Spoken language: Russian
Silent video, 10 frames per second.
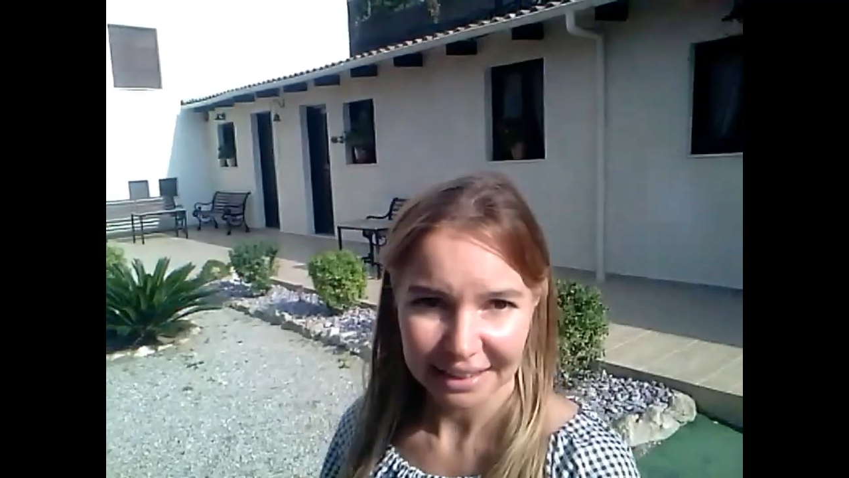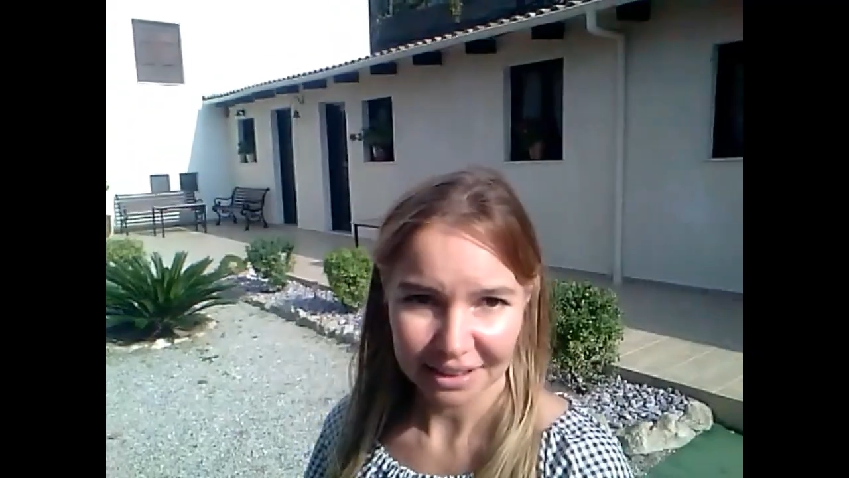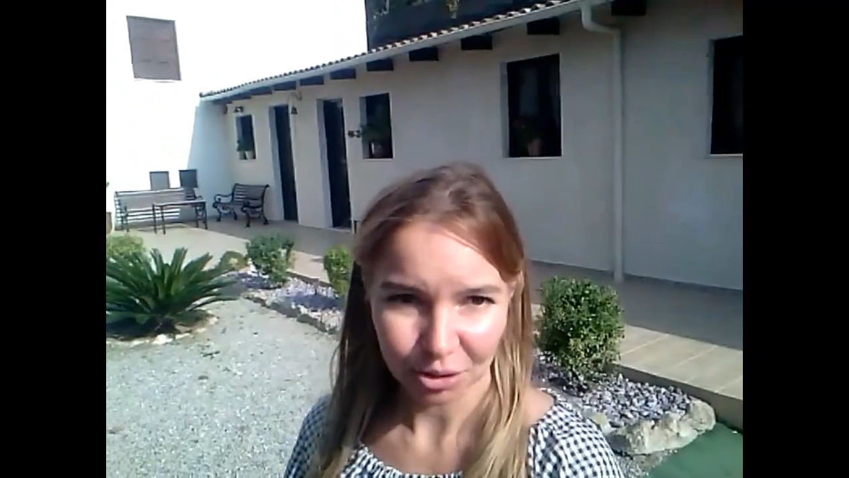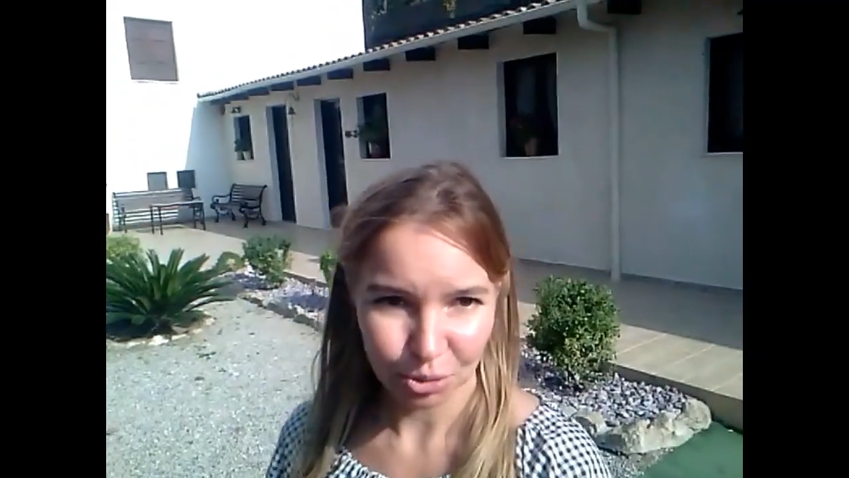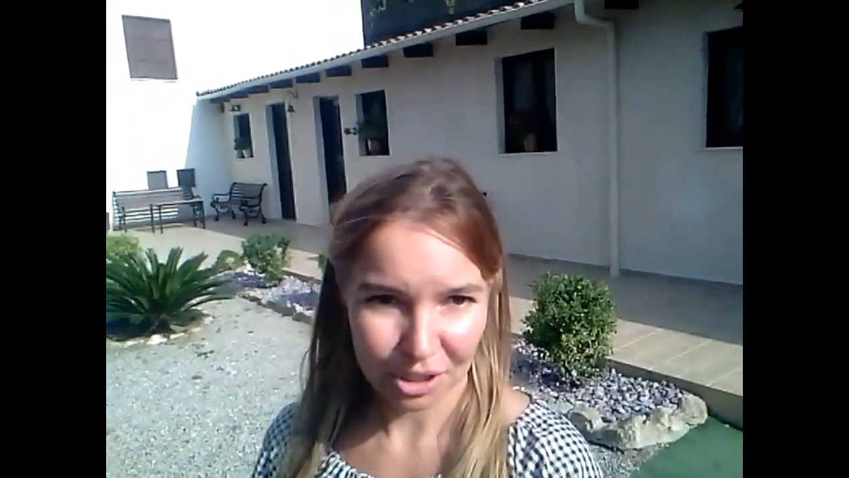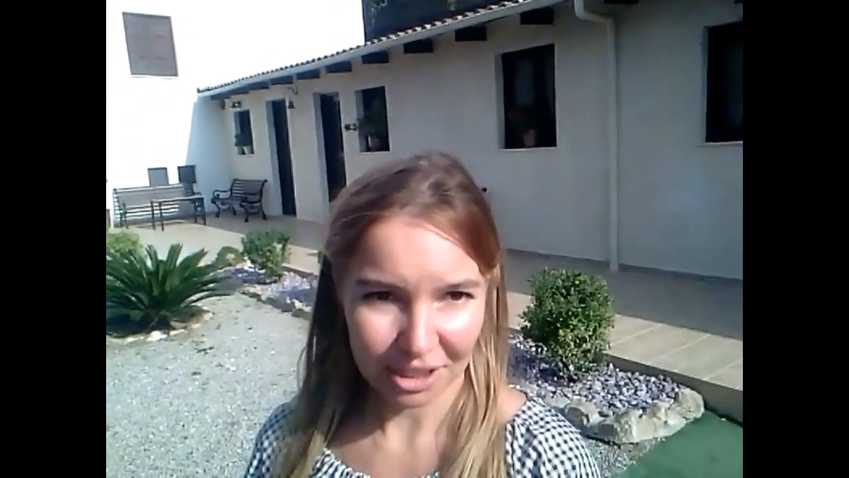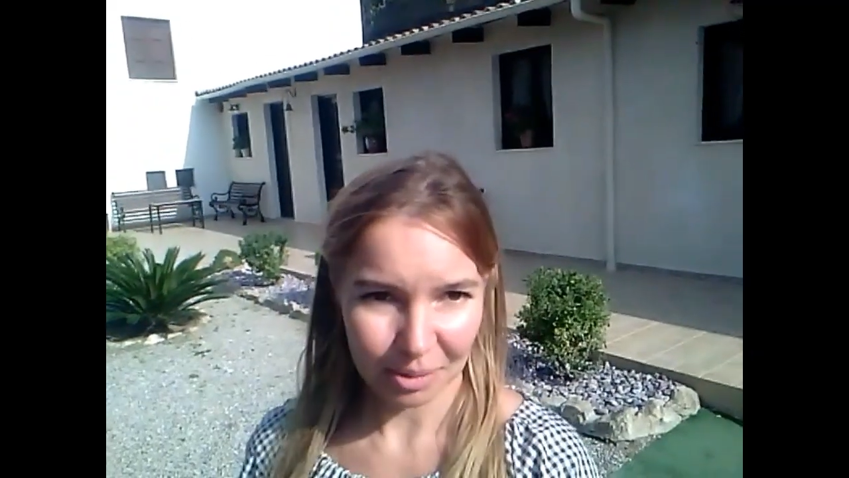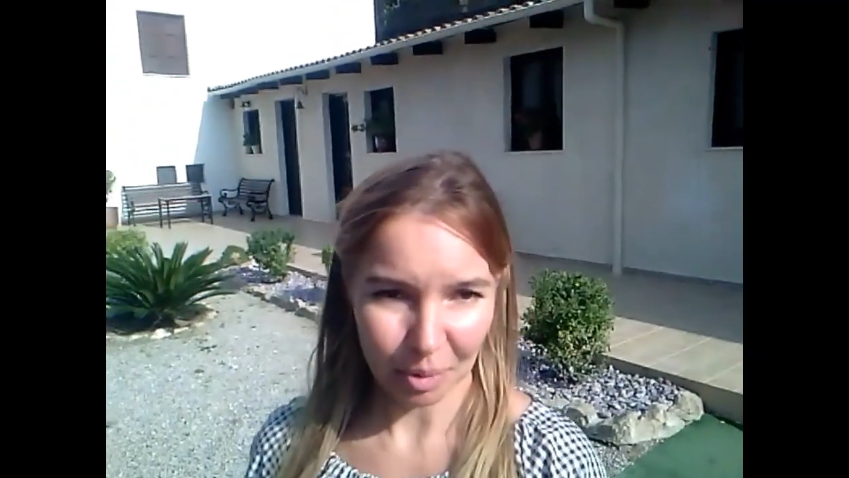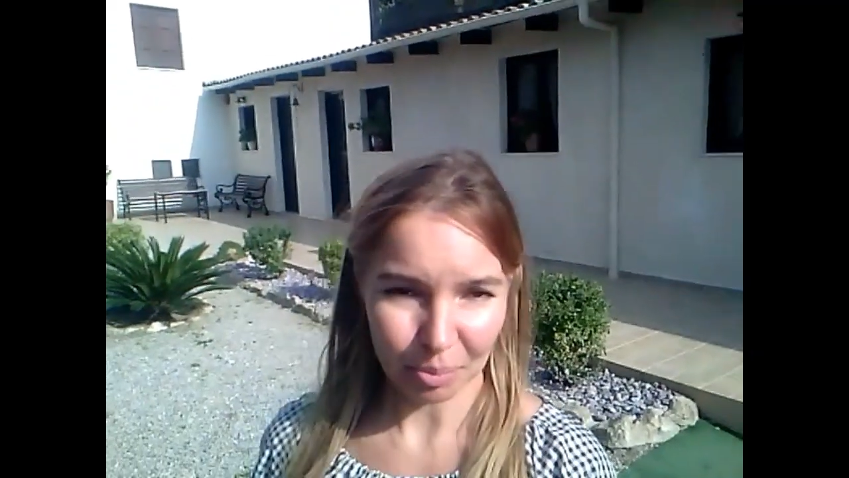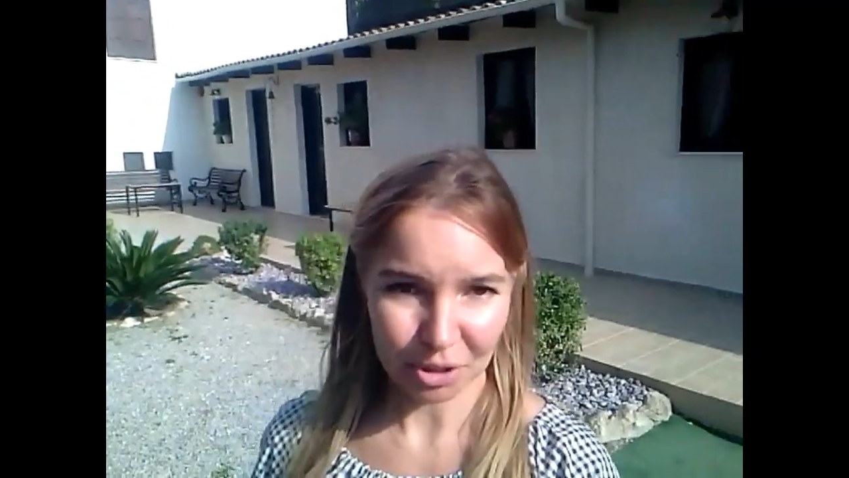Какие-то
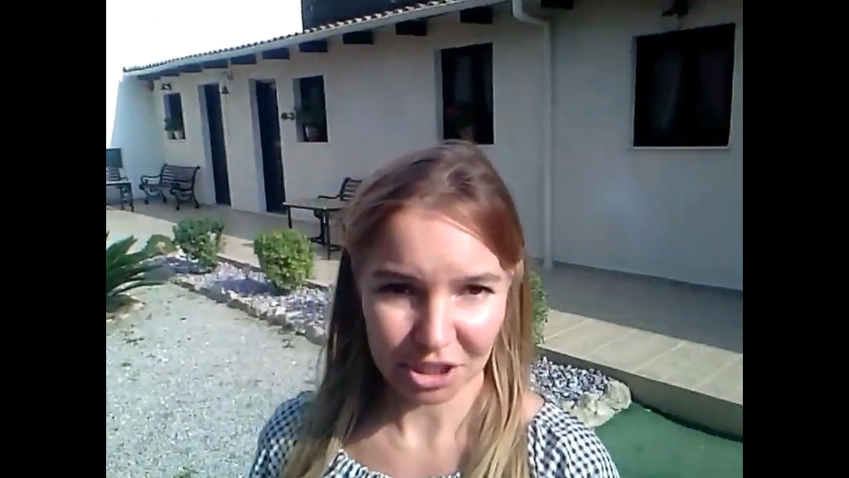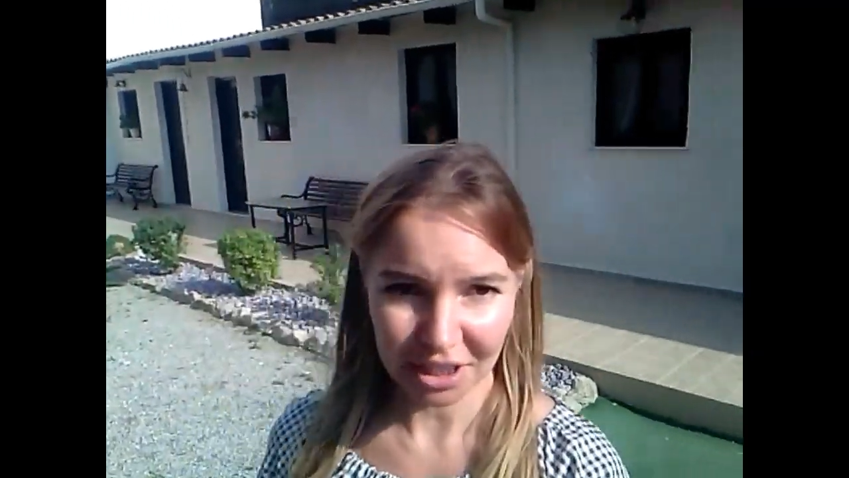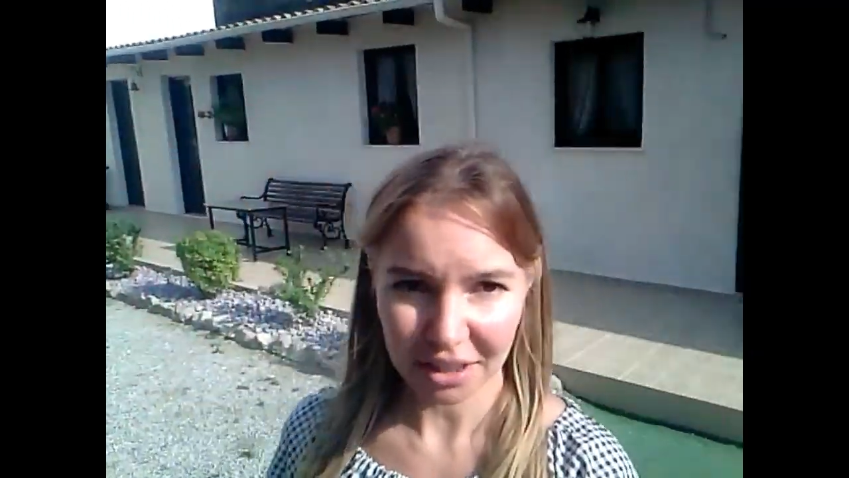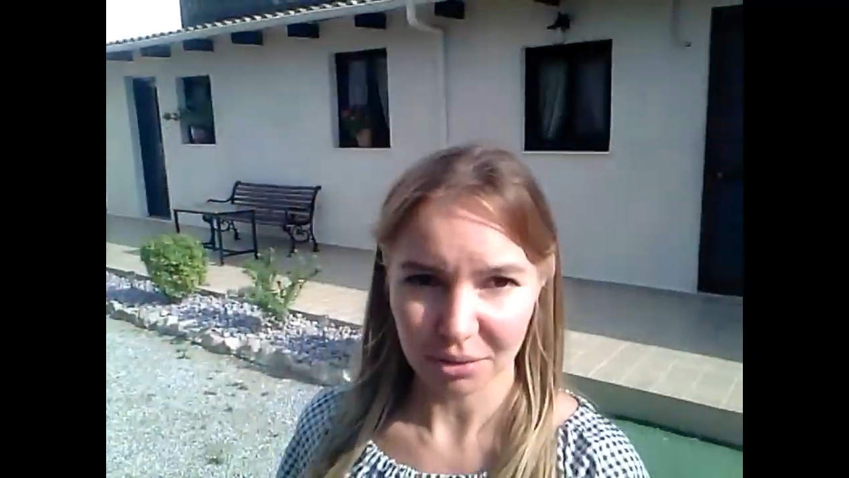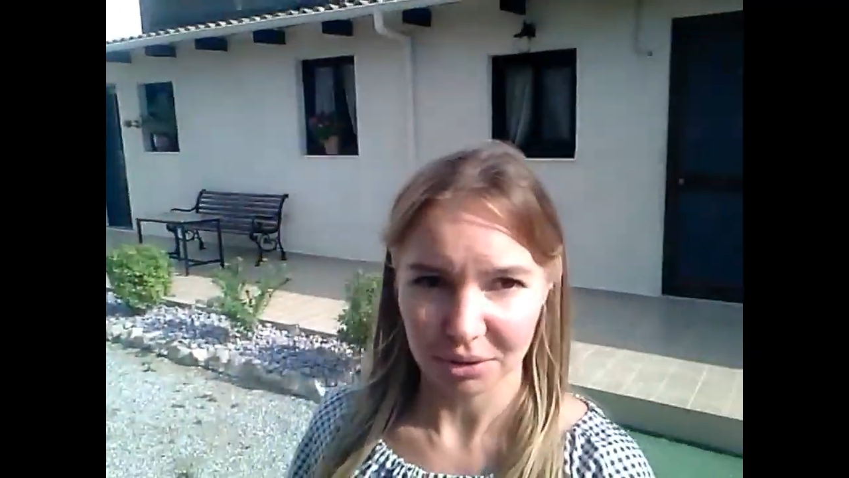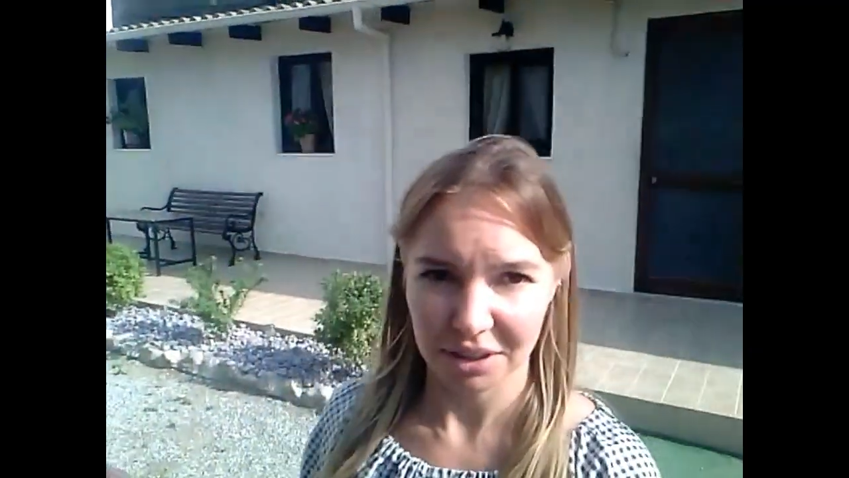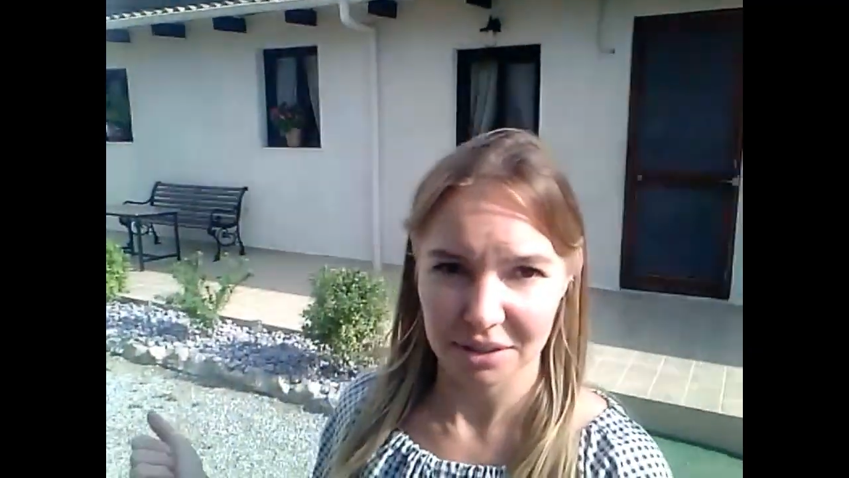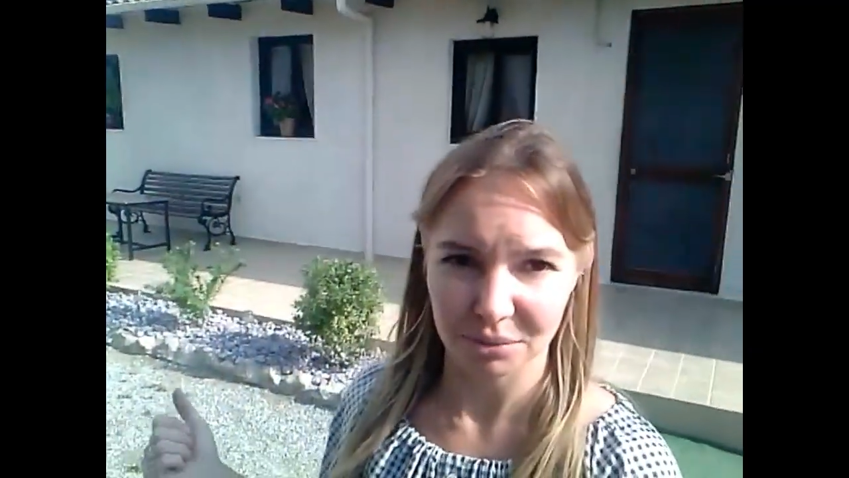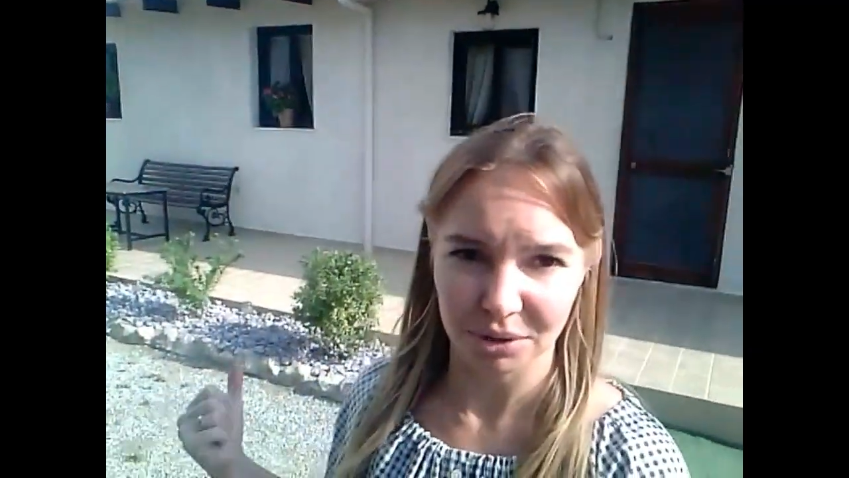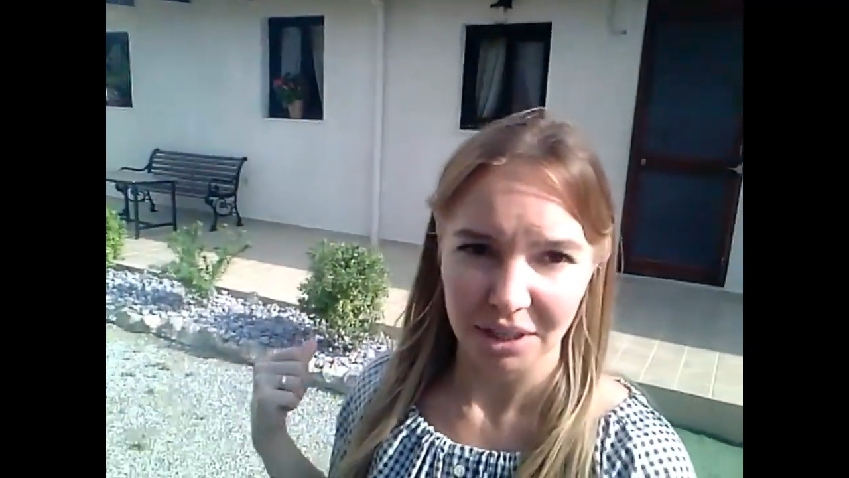кустики попушнее, но вот
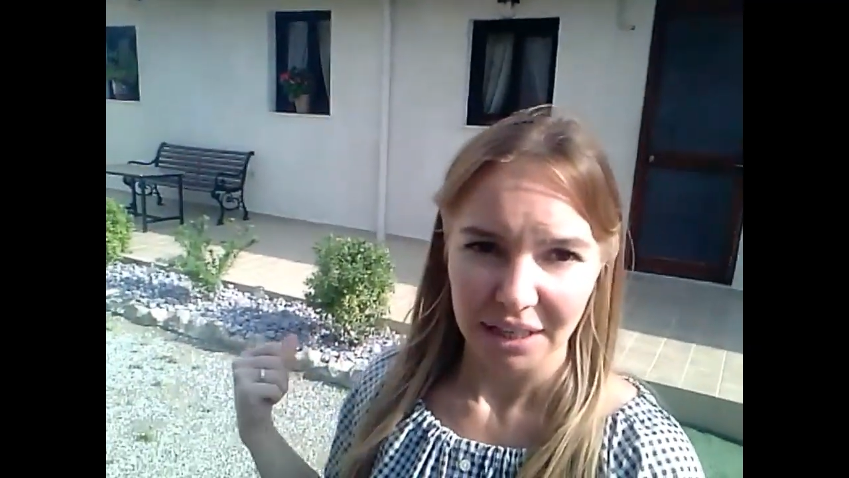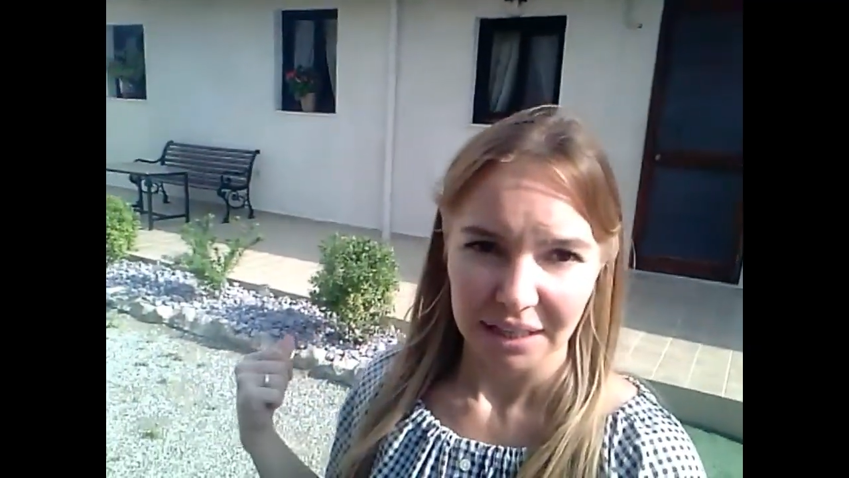эти вот,